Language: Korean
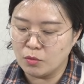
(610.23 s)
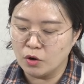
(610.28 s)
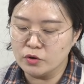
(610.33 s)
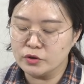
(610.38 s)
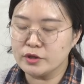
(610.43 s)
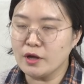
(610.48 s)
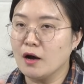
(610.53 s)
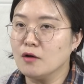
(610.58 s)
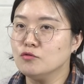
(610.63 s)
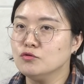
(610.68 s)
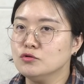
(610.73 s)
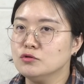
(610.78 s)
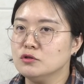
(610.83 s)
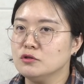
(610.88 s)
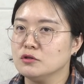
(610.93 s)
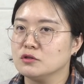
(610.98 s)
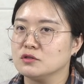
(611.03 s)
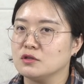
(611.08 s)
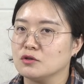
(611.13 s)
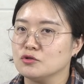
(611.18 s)
먼
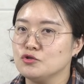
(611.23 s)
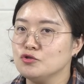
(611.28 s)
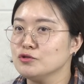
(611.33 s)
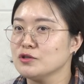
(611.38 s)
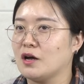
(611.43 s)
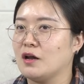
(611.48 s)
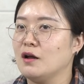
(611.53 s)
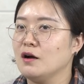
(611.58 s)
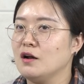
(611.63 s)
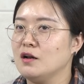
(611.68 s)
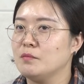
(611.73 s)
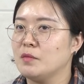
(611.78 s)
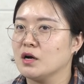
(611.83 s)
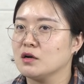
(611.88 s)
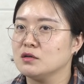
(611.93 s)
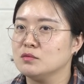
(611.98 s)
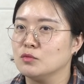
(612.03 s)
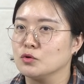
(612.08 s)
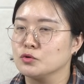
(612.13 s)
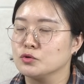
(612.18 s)
타국을 그냥 슉 날아갈 만큼